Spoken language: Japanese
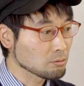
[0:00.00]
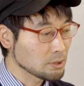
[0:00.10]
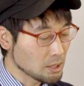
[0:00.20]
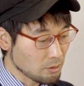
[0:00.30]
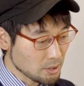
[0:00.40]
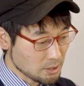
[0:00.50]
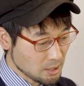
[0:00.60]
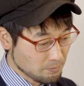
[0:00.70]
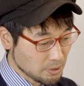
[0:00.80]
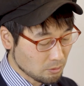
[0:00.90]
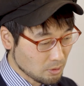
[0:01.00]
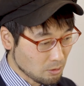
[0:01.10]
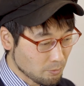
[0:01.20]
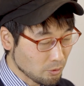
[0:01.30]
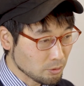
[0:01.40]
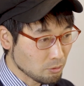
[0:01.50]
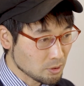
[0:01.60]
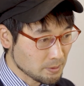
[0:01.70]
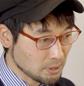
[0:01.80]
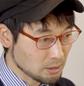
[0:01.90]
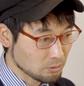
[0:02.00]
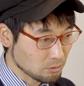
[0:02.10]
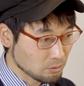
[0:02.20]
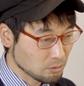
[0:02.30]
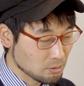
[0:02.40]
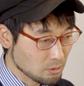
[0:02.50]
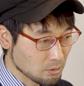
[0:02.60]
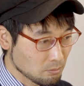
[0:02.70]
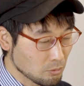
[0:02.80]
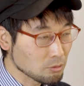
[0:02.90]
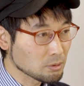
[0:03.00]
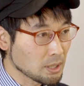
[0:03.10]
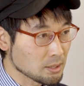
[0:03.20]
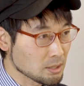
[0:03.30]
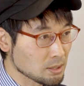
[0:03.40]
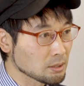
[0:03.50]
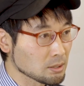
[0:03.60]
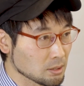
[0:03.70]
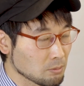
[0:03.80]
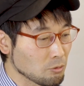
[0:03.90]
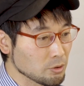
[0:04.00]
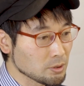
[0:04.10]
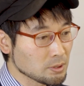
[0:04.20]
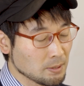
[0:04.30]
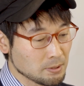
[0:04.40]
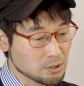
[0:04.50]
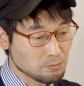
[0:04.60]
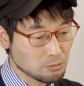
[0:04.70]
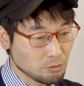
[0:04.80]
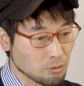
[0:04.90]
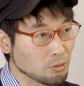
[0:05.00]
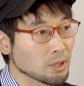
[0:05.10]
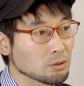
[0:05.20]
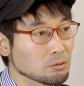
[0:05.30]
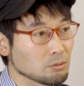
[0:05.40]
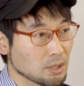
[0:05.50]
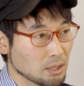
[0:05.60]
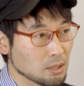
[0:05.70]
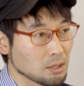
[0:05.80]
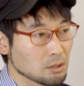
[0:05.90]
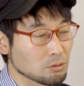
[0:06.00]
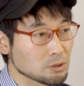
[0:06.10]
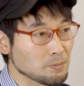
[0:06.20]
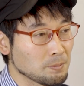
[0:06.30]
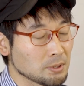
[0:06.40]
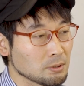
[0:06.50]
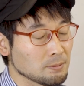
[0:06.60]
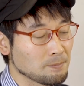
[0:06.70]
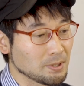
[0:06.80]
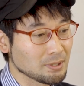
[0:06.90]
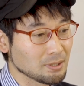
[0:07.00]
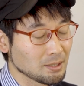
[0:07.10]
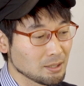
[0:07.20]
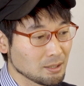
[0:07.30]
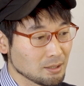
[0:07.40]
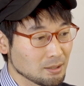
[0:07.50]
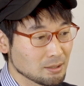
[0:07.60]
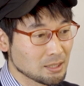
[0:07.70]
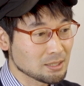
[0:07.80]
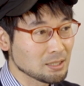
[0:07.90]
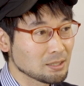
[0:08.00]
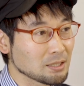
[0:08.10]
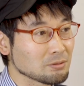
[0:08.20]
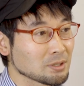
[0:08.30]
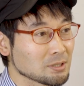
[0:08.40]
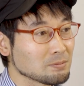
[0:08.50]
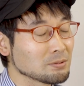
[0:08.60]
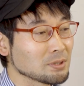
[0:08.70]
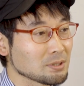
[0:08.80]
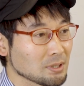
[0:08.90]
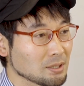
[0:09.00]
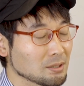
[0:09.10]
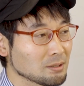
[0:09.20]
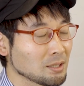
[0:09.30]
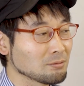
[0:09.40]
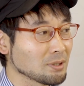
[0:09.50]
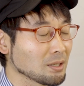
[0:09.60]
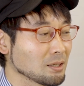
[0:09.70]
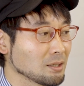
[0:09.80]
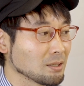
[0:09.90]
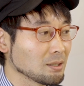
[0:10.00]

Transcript: 似顔絵セラピーとか病院のホスピタルアートも大切なんですが、もう一つはやっぱり自分の表現というか、こっちもやっぱり出し切りたいというか自分のですね、なので